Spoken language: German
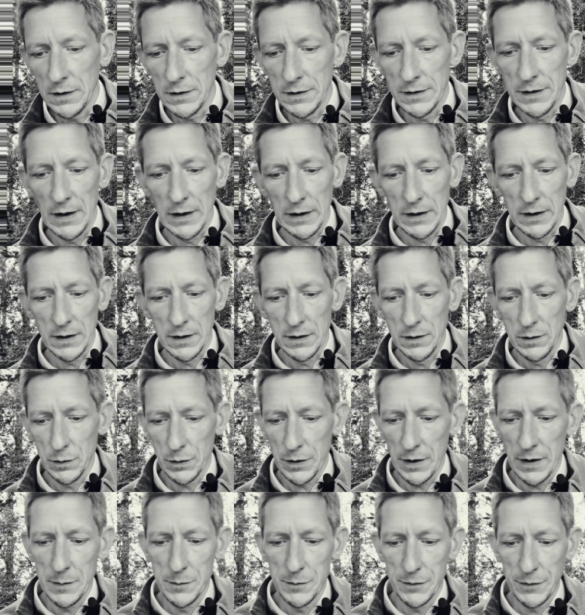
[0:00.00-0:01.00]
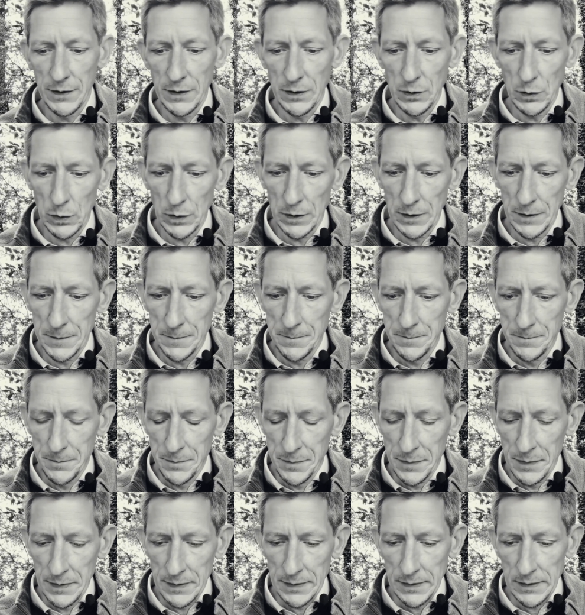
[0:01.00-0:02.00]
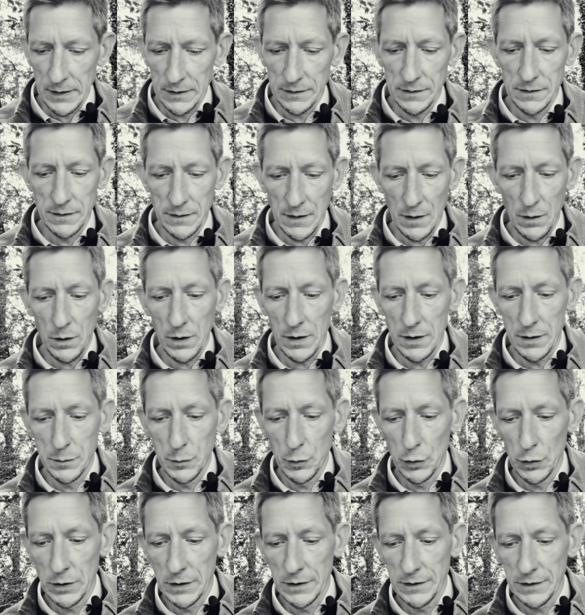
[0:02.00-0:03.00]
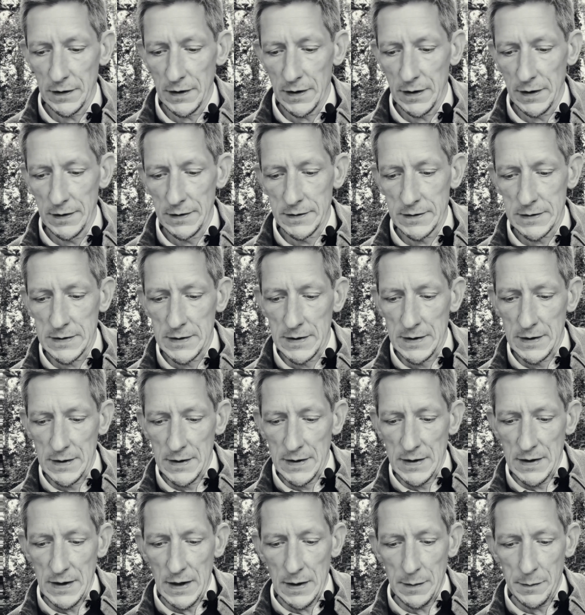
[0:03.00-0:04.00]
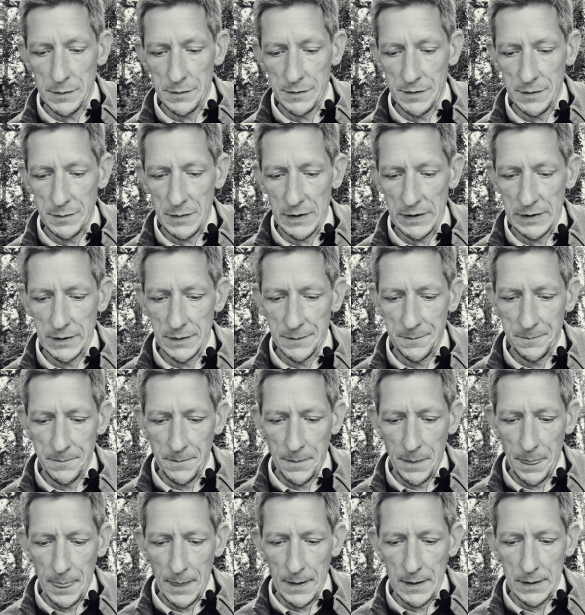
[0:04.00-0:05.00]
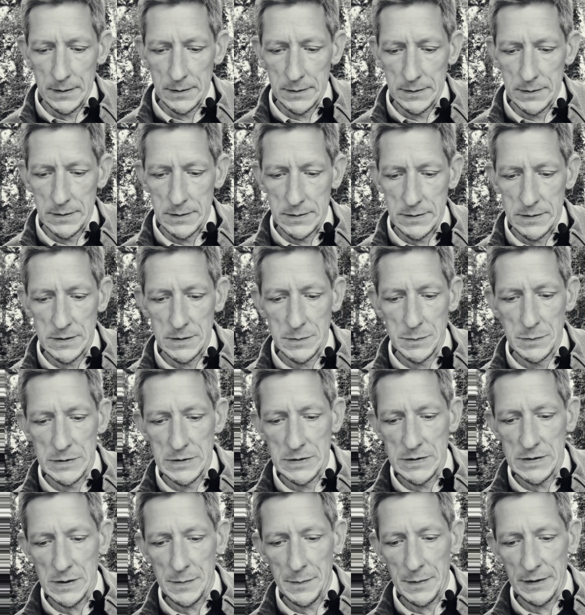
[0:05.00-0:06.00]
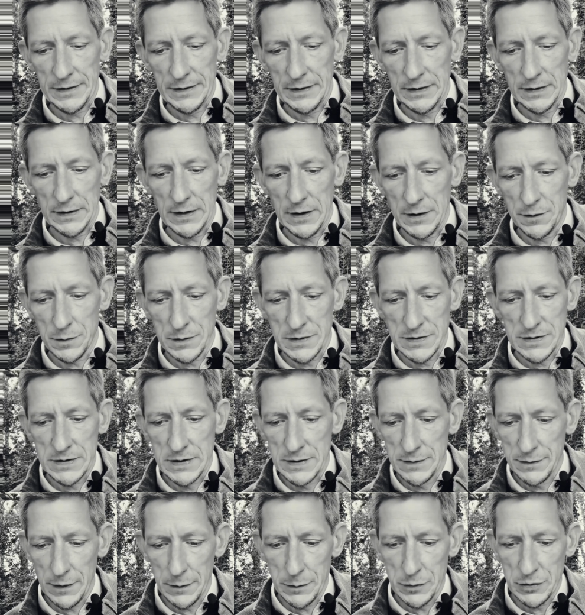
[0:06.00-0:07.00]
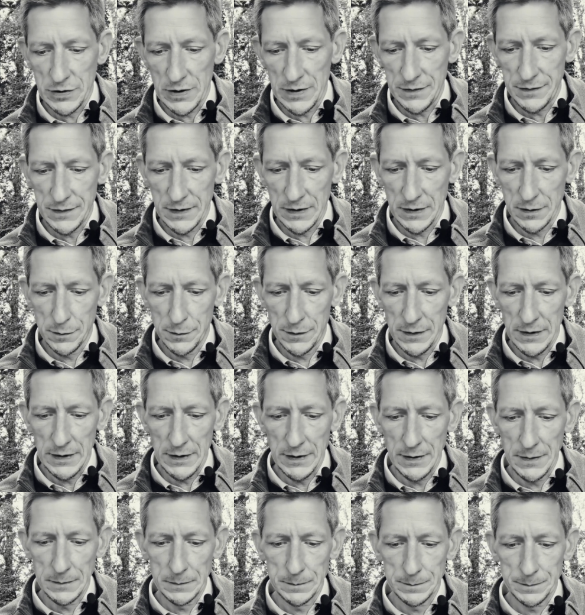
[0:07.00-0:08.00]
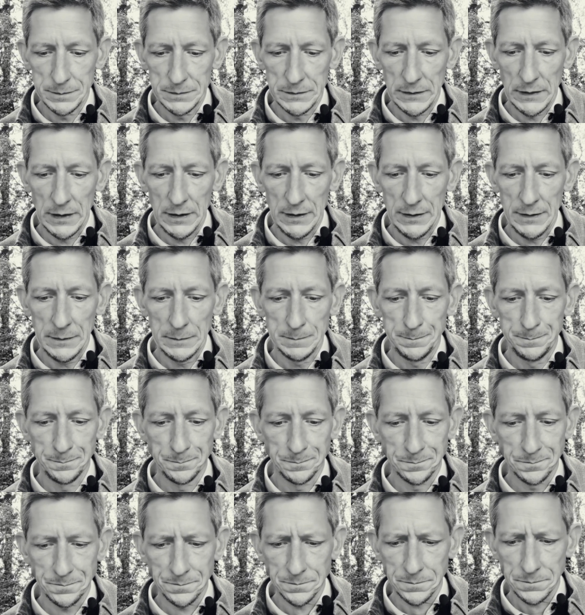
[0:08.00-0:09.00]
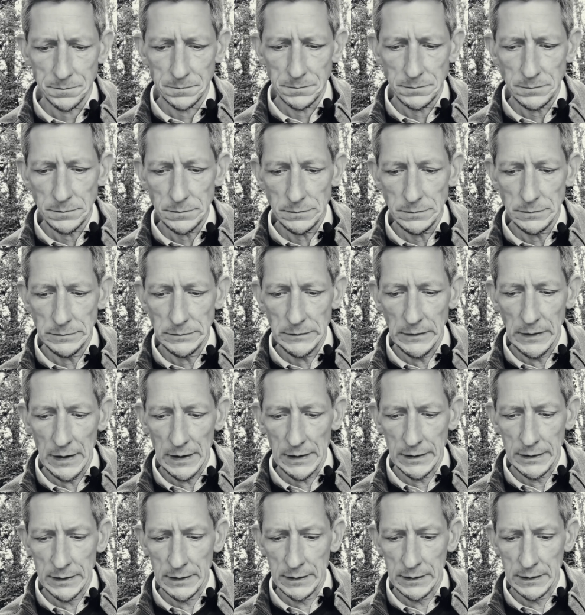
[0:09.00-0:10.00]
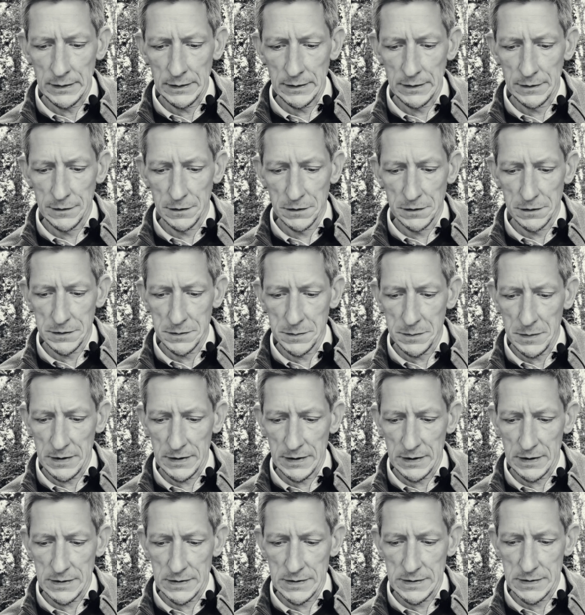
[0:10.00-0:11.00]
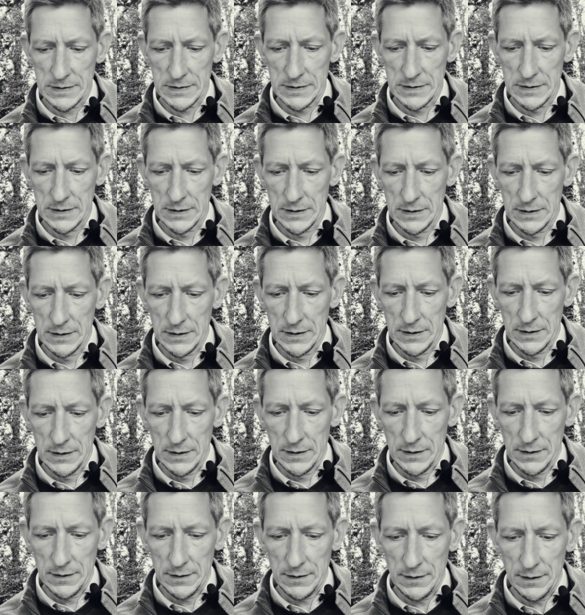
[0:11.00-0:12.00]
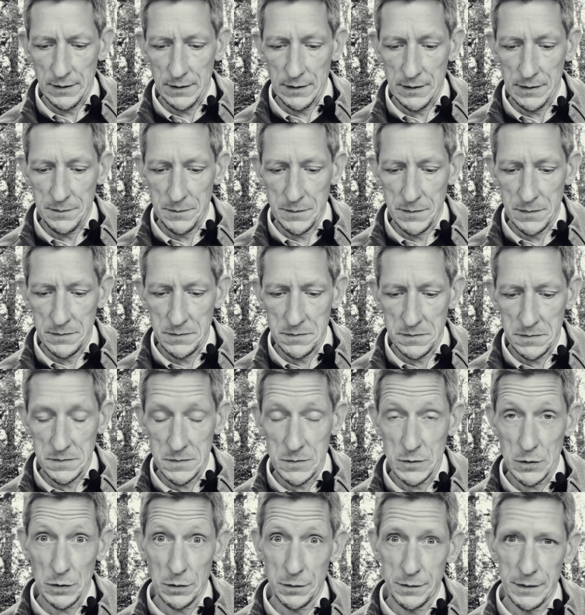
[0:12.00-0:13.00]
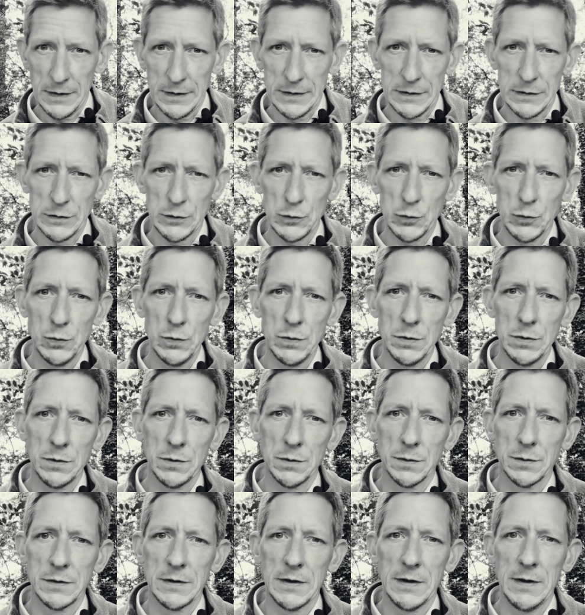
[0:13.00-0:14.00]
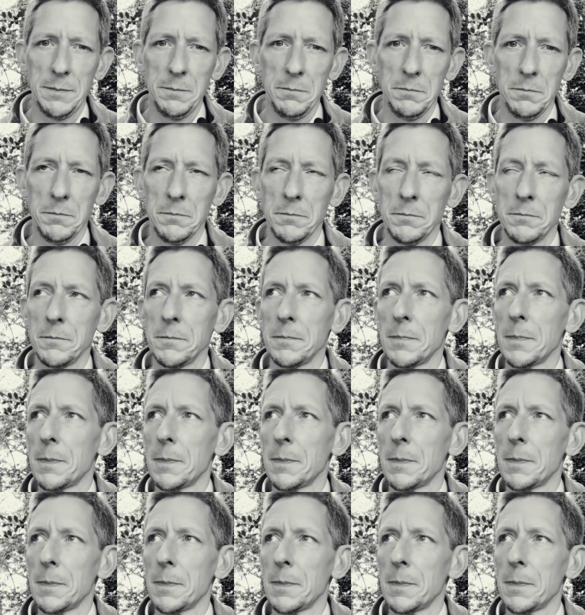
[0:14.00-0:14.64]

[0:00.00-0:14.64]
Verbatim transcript: Gedanken oder Empfindungen. Das ist auch eine Möglichkeit. Aber wenn man sich mit dieser Materie etwas tiefer beschäftigen will, ähm, dann äh, sollte man das ähm, sorgfältig tun und eben